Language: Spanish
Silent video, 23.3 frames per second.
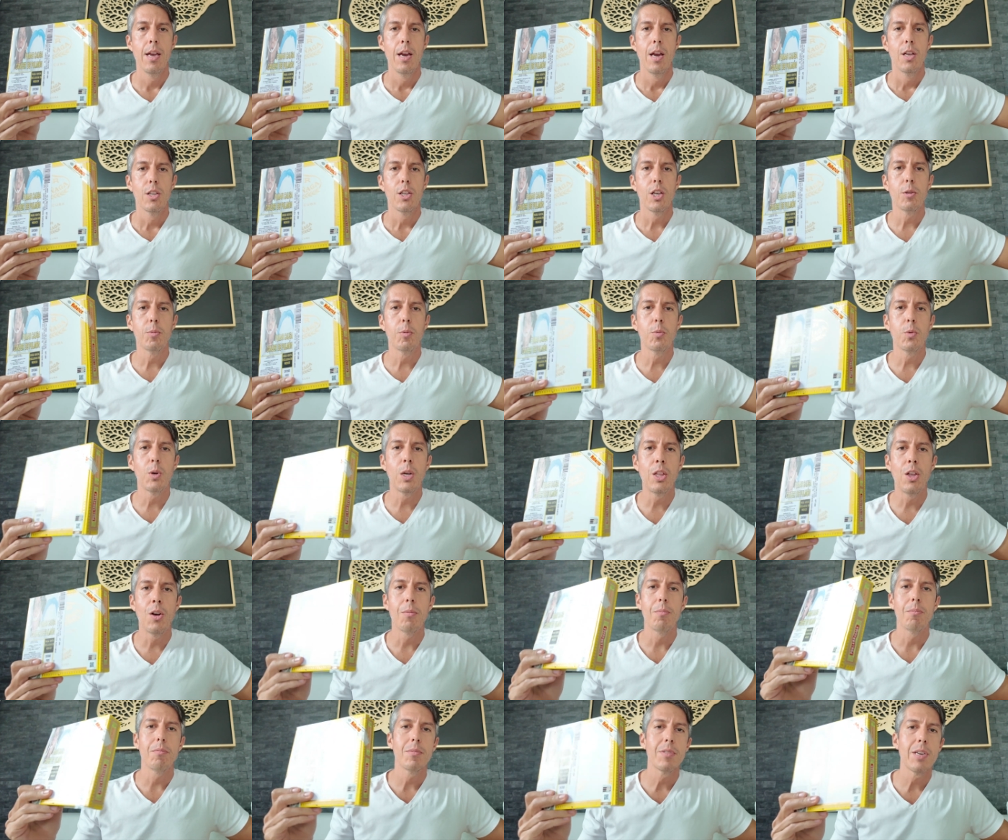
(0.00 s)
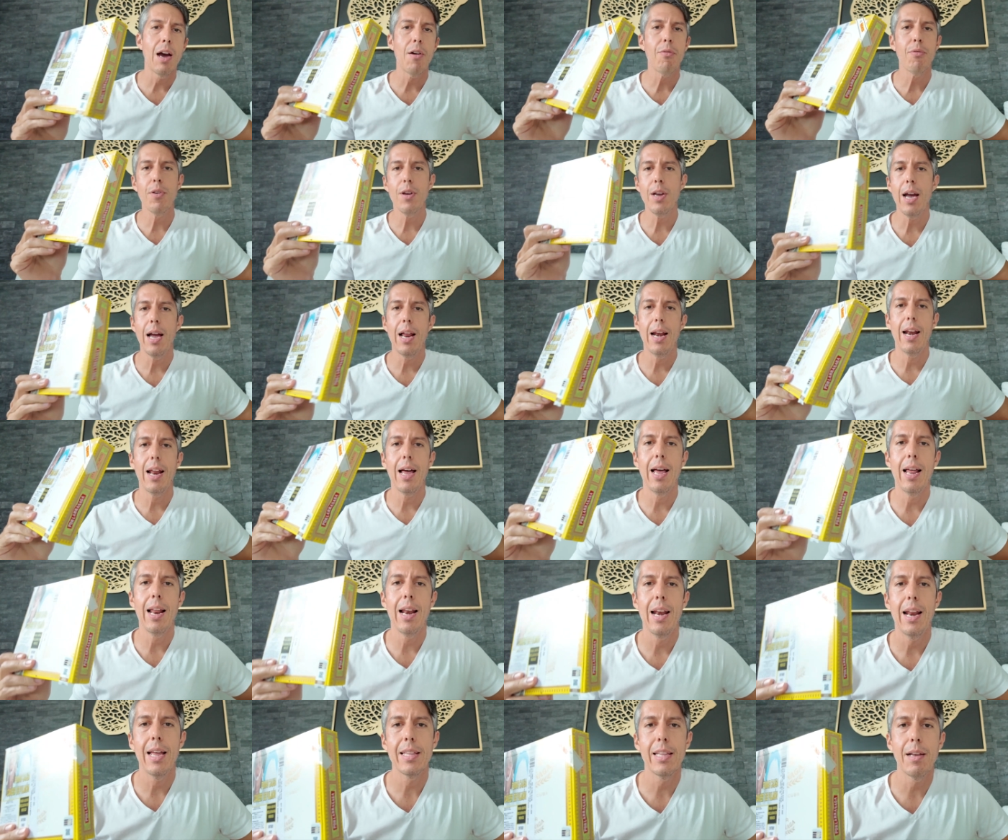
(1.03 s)
Entonces, pues, bueno, ya fui a,
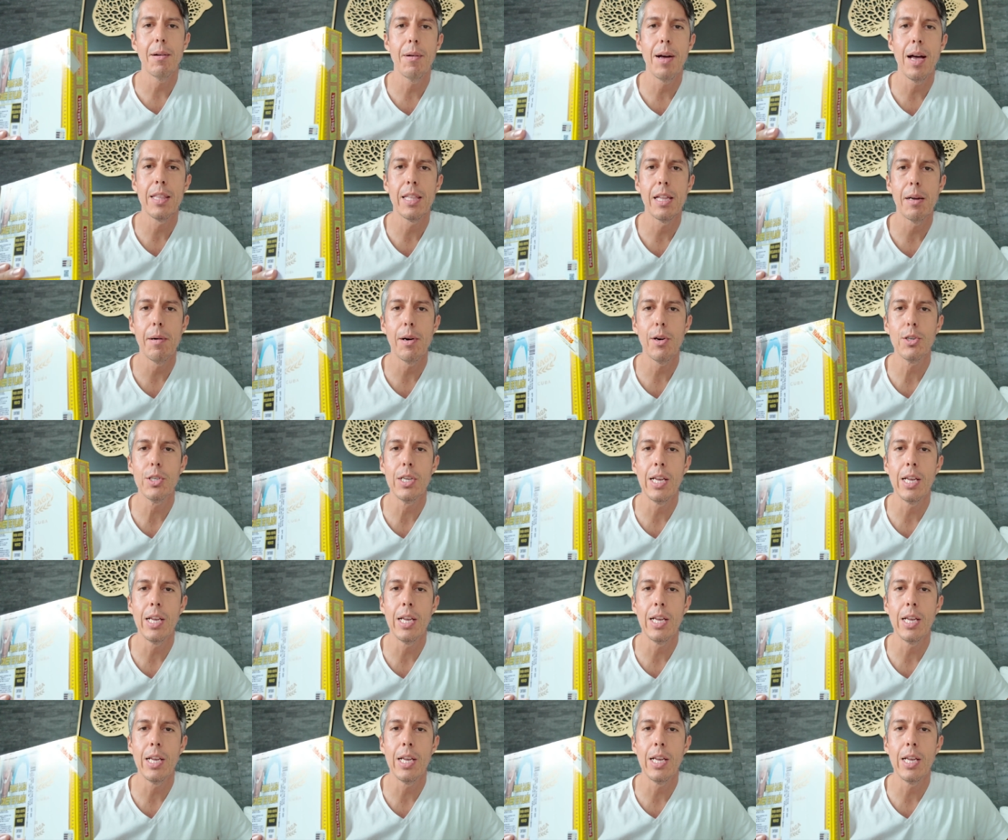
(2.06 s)
Tabaco